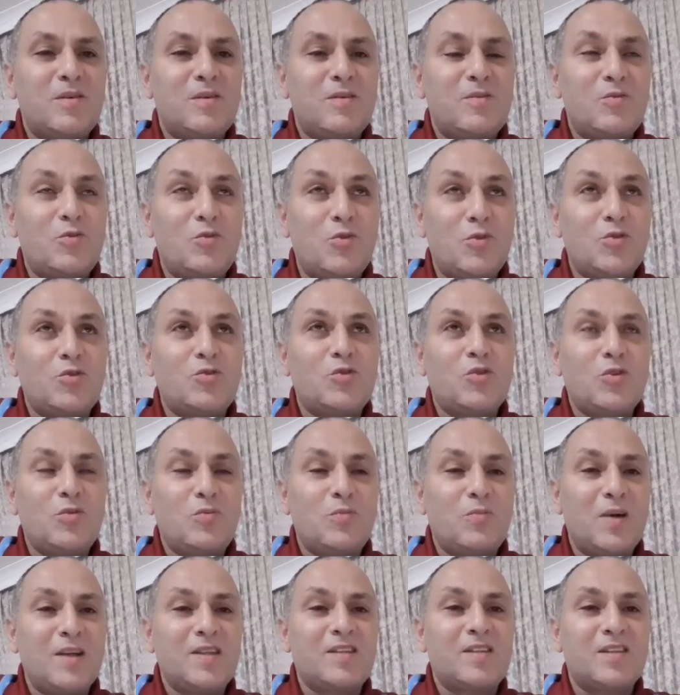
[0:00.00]

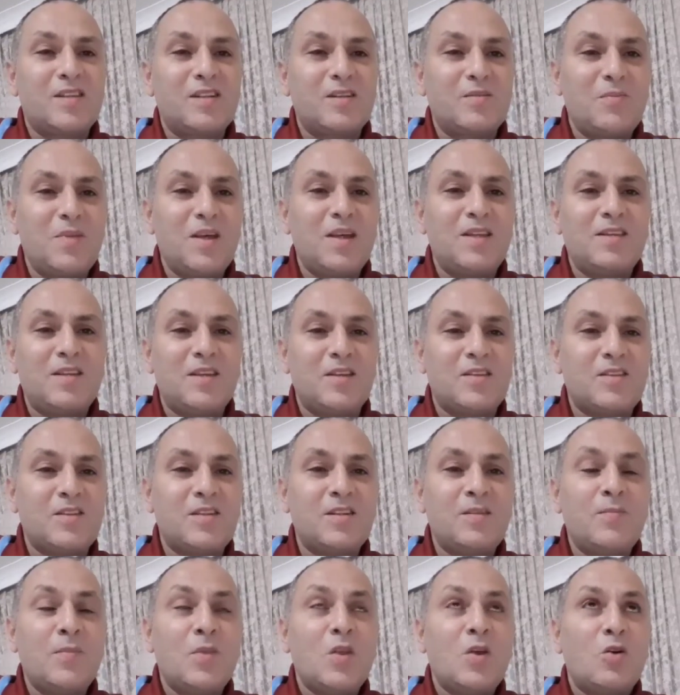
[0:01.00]
gücü, basını,
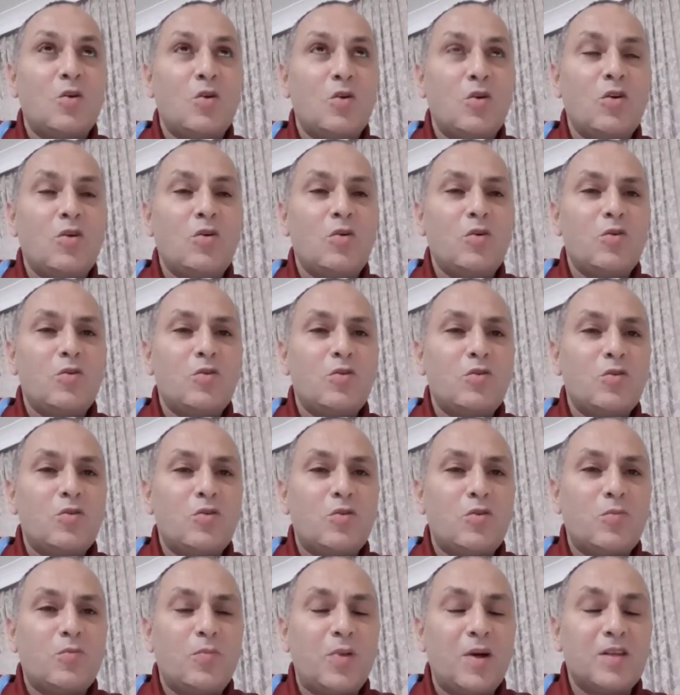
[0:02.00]
medyası o
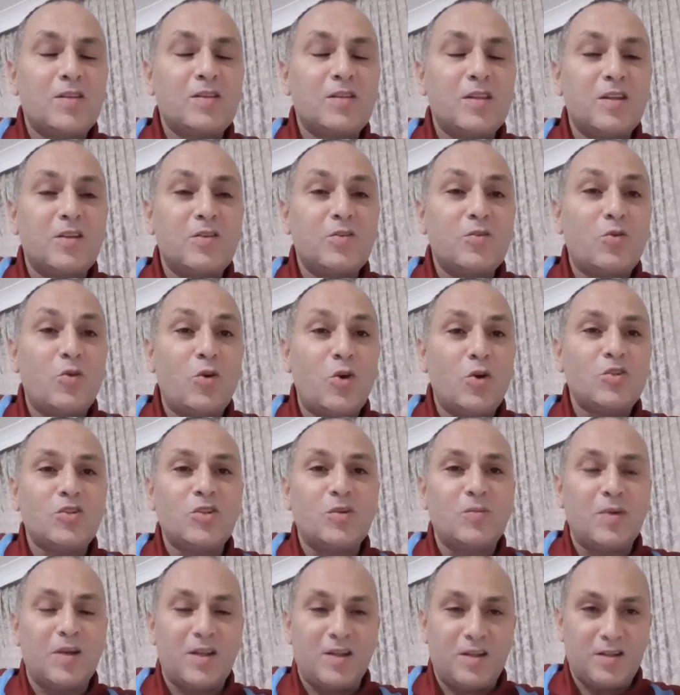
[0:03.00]
pastanın
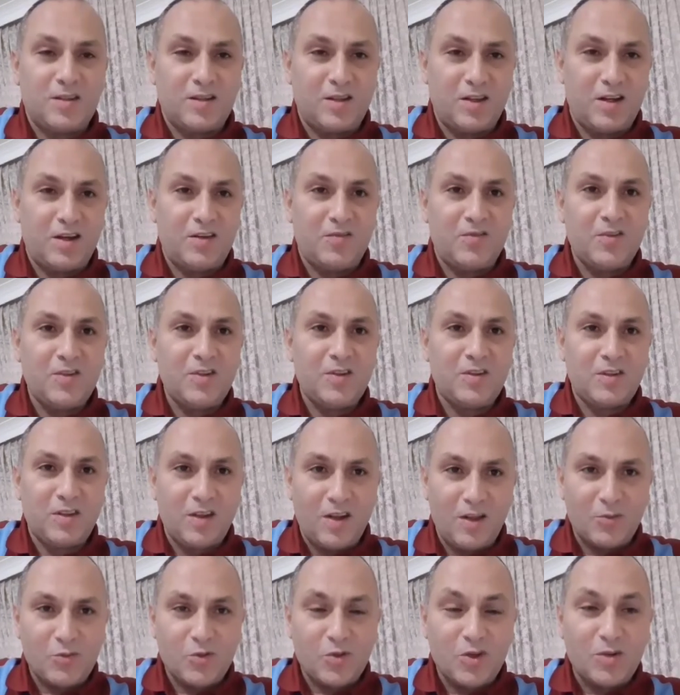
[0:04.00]
kocaman tarafını
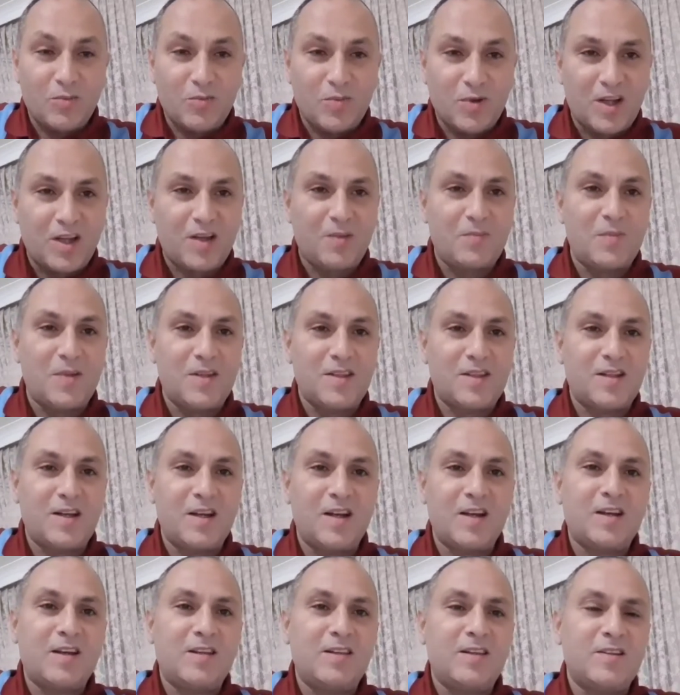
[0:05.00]
Trabzon'a bırakmazlar
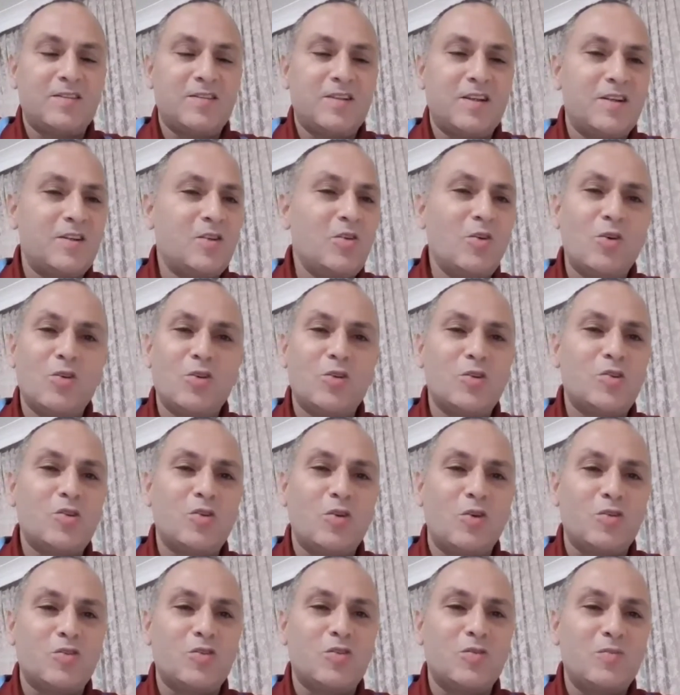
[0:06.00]
arkadaşlar. Ne olursa
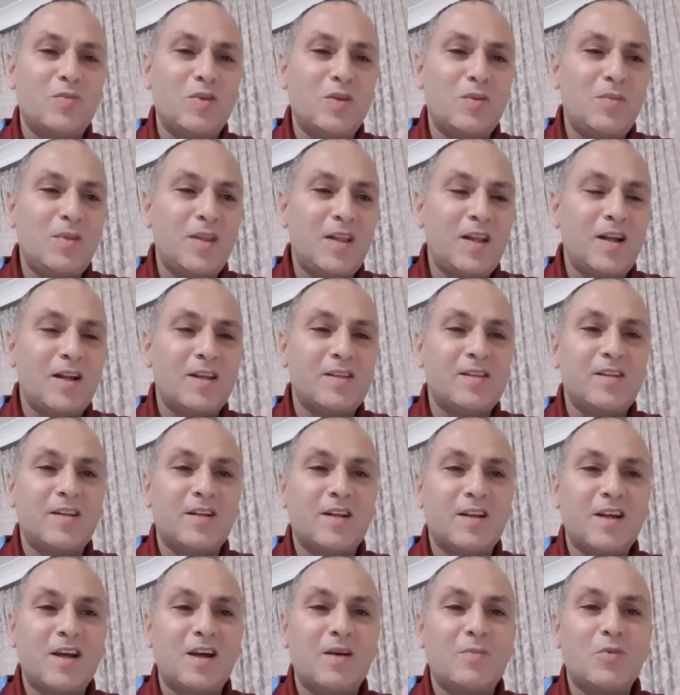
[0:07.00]
olsun birbirleri arasında
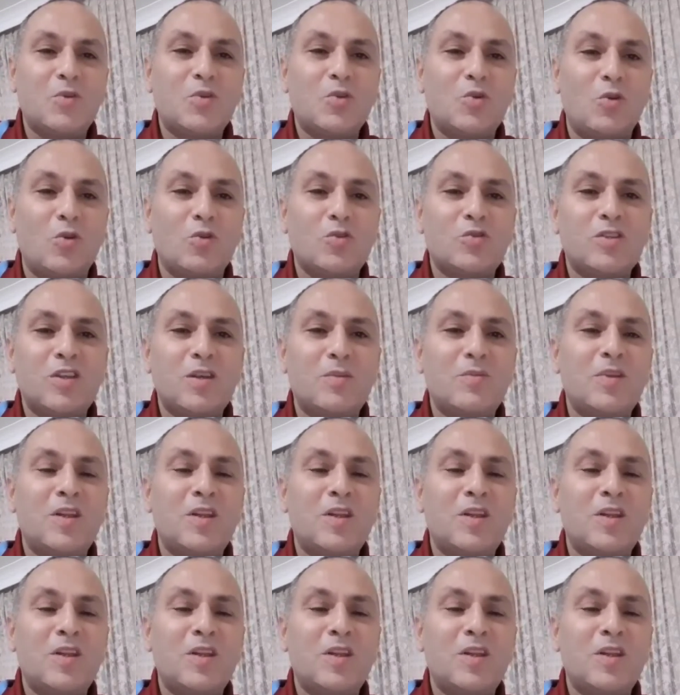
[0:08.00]
rekabet olsa